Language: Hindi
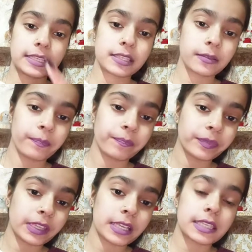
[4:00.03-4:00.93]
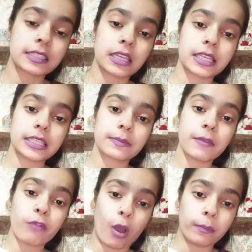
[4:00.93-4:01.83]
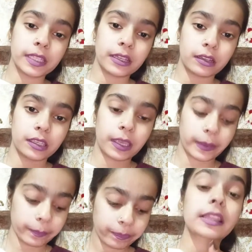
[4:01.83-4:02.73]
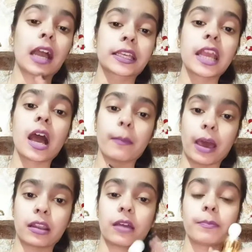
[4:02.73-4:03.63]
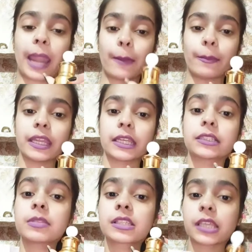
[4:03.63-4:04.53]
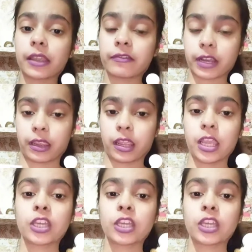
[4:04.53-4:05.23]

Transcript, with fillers: गाइज़ इस तरीके इसमें फॉर्म दे रखी है ताकि हमारा प्राइमर एकदम सेफ़ रहे